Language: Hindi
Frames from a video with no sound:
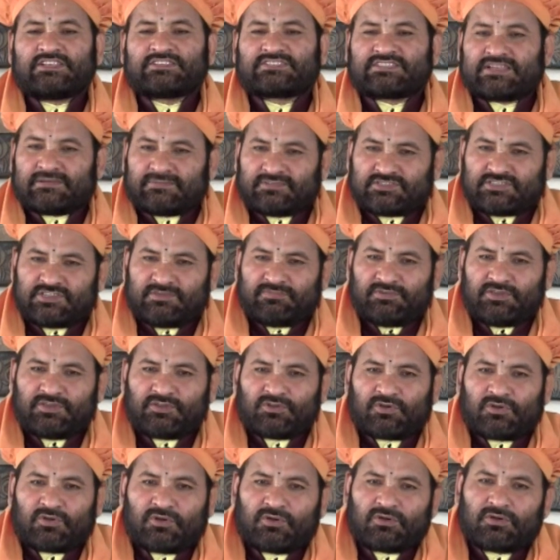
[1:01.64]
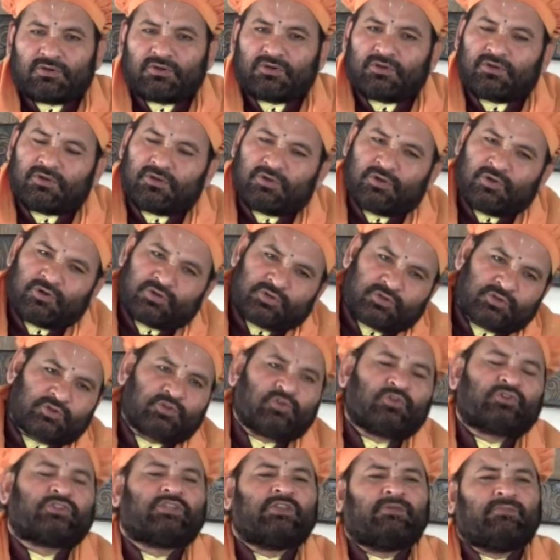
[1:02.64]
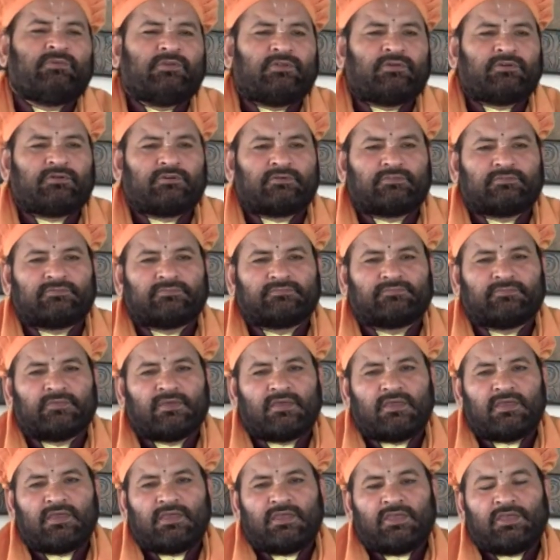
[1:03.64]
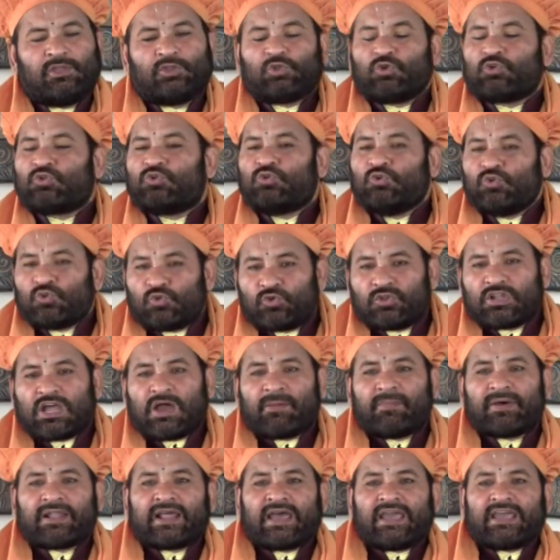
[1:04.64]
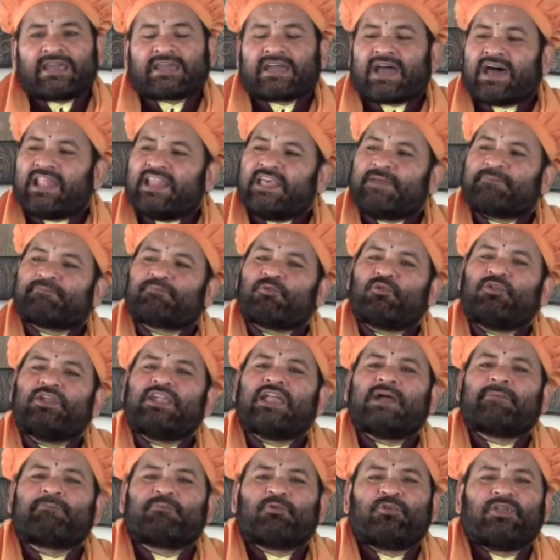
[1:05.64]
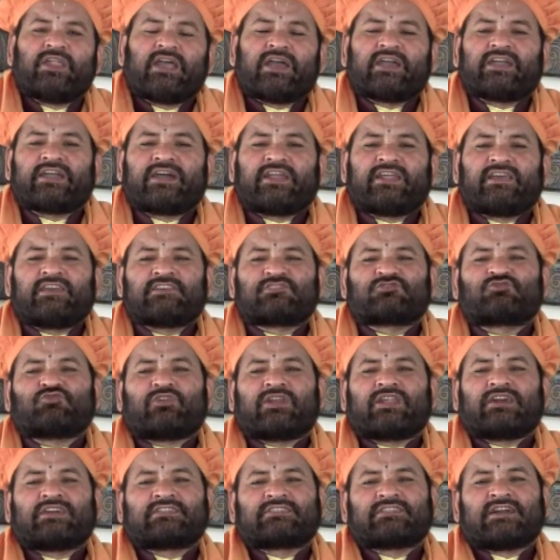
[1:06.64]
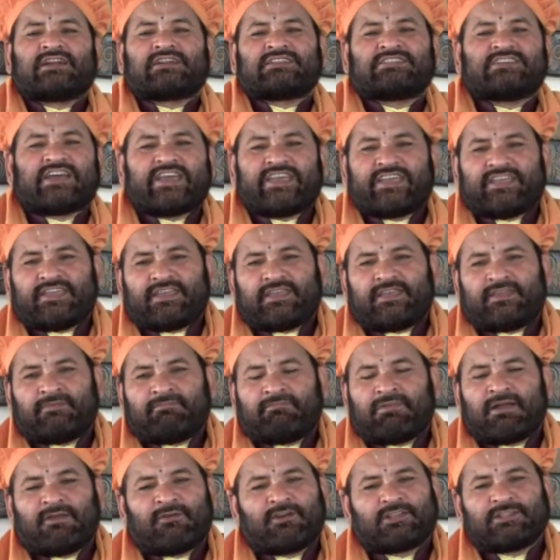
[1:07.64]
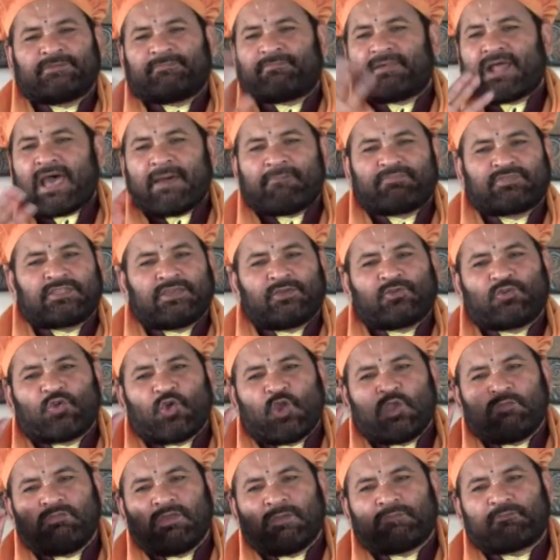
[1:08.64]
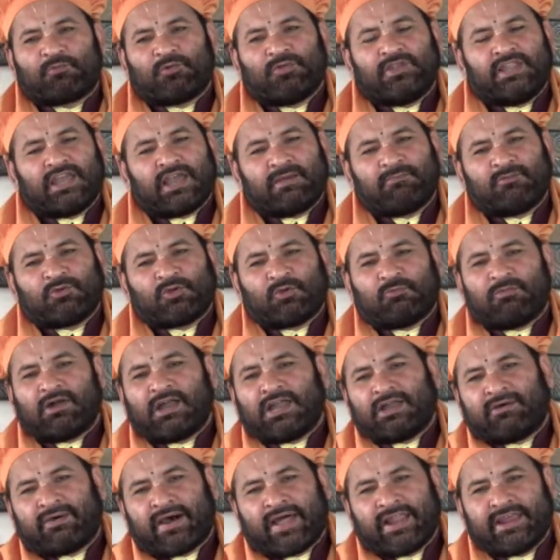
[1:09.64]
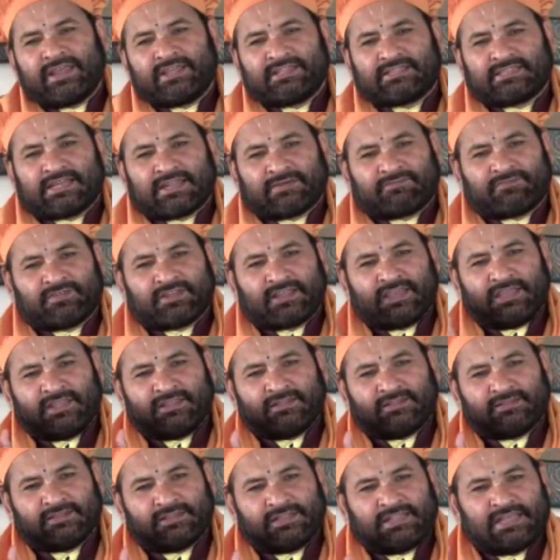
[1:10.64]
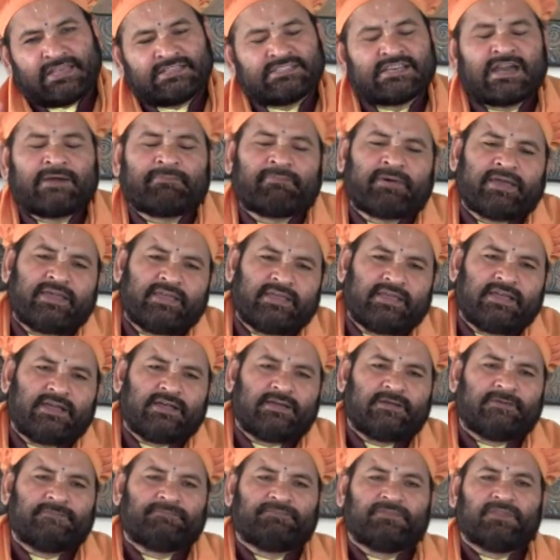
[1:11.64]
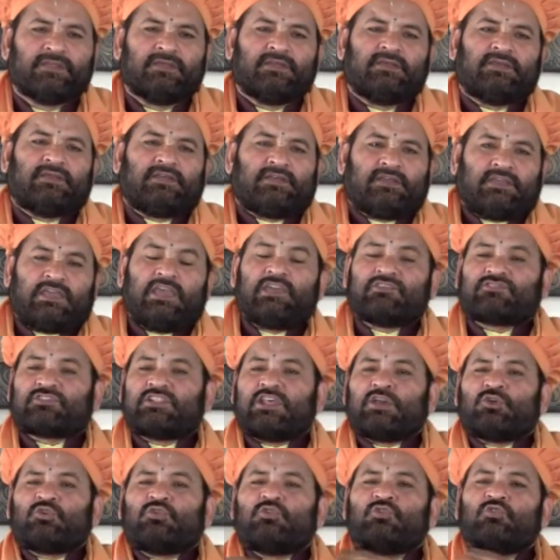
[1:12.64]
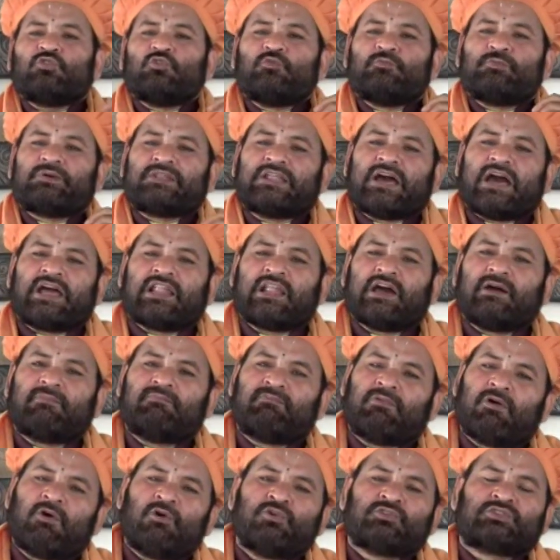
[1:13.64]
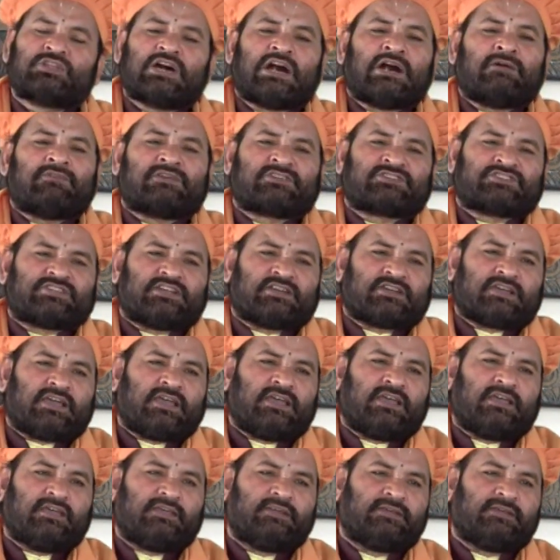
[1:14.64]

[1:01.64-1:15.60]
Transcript: सब्जी भी हो और रोटी भी हो तो गुरु ना बनाए खाली पुण्य पुण्य करें स्वर्ग तक जाएंगे भगवत प्राप्ति कोई भी पुण्य हमको भगवान की तरफ नहीं ले जा पाएगा इसलिए गुरु बनाना बहुत आवश्यक है